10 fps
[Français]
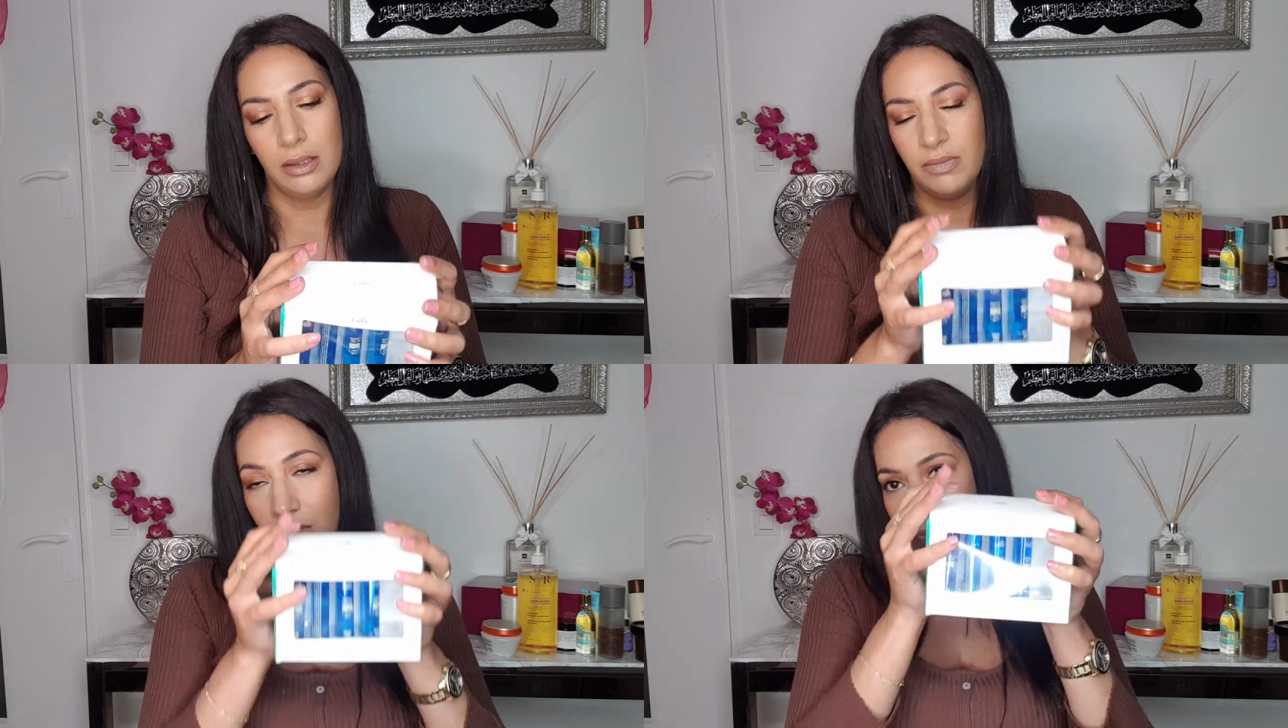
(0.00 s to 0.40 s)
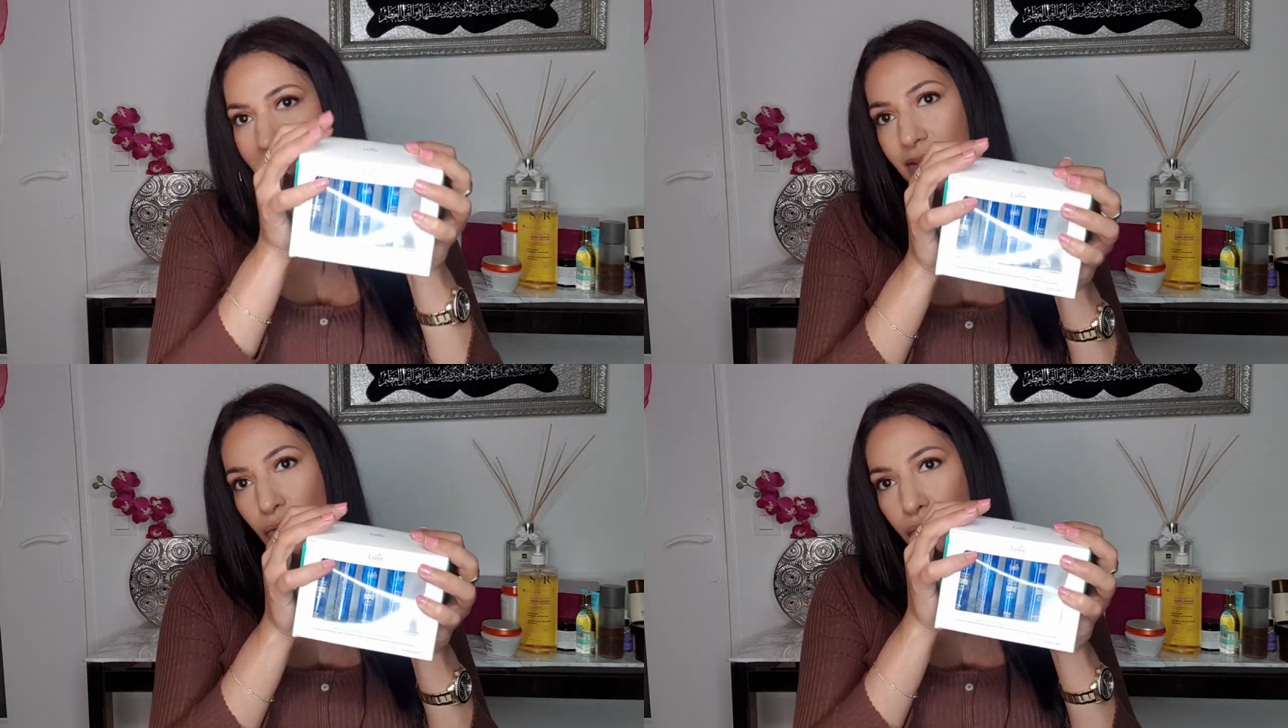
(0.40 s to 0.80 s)
Mais ce
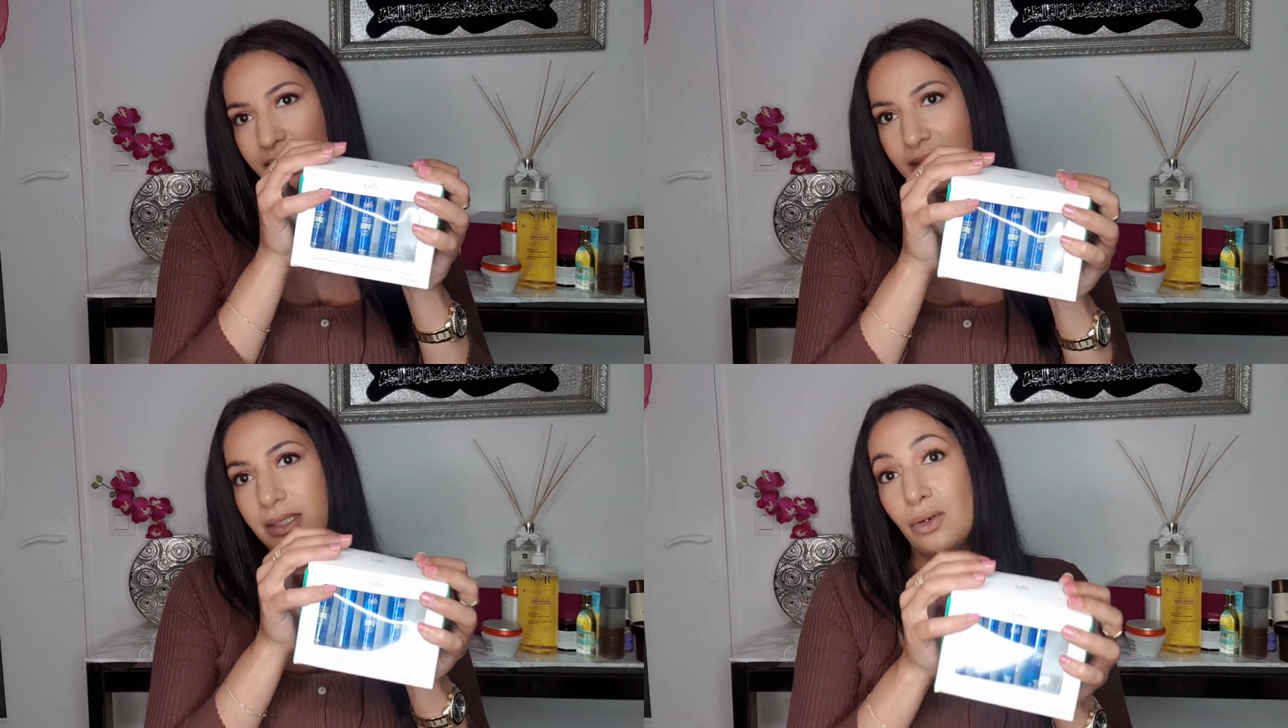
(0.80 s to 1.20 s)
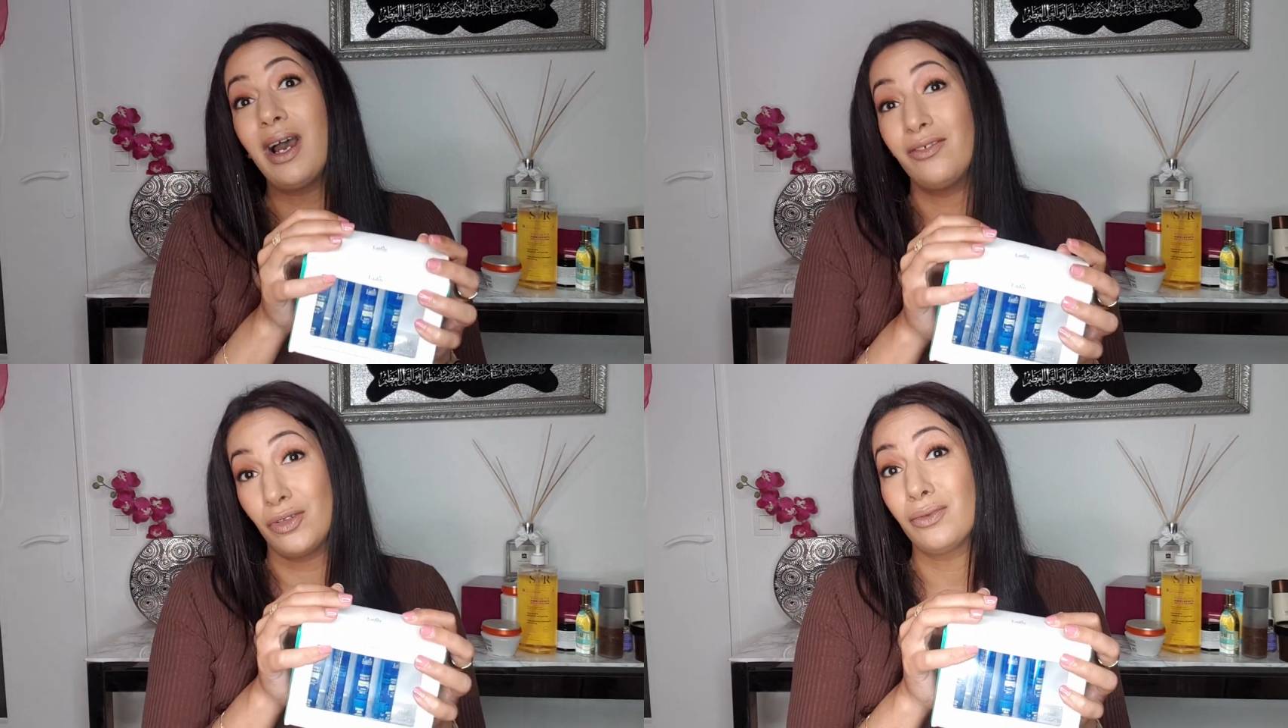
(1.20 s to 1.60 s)
serait celui-ci
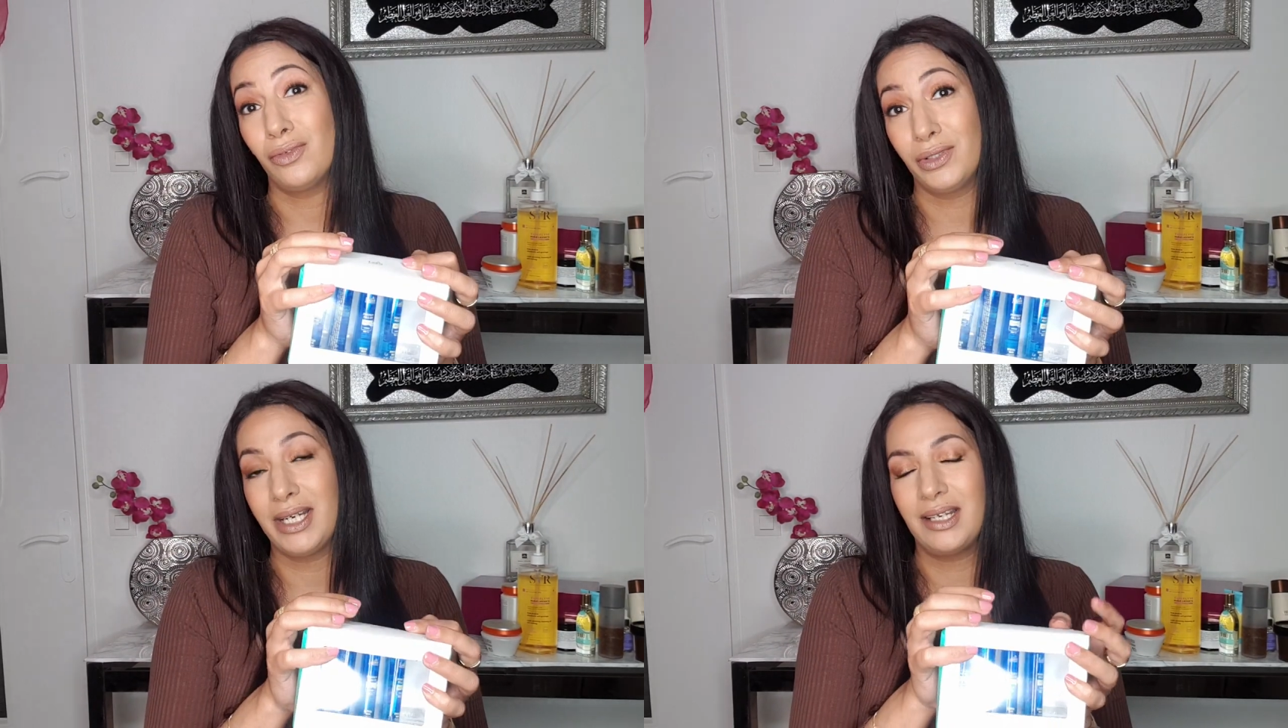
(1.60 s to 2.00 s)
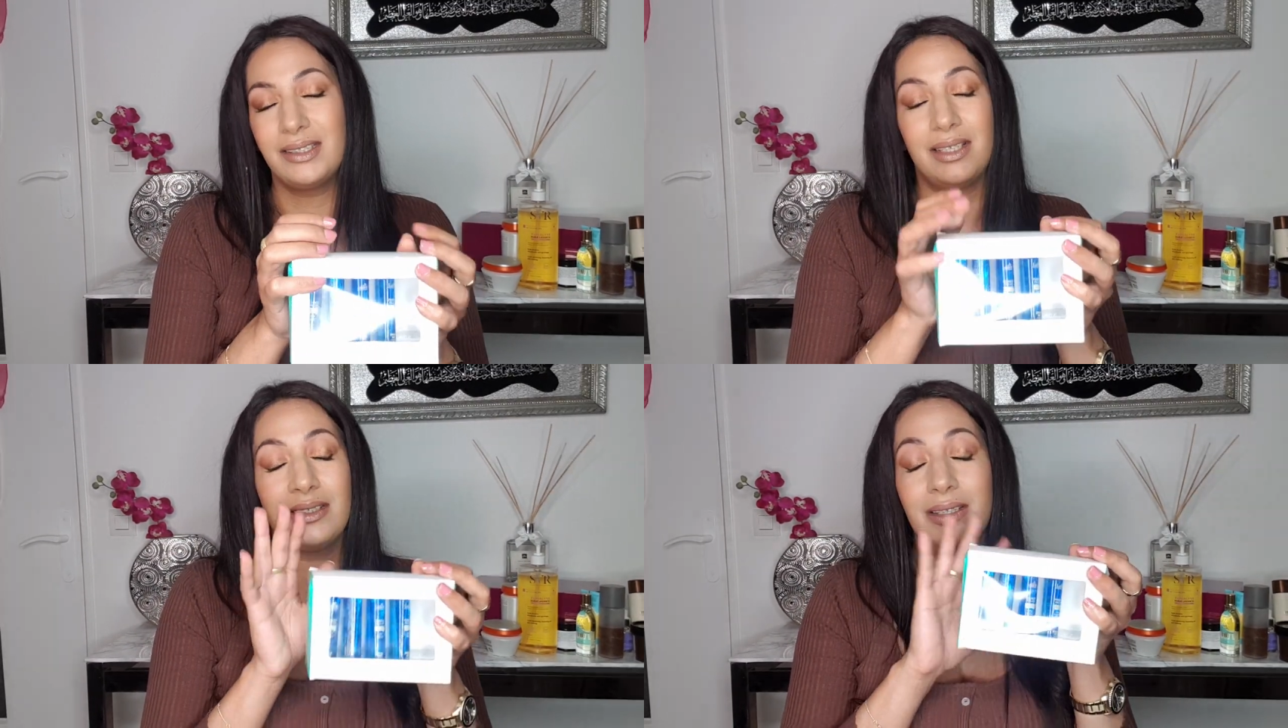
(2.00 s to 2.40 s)
avant le Kerastase.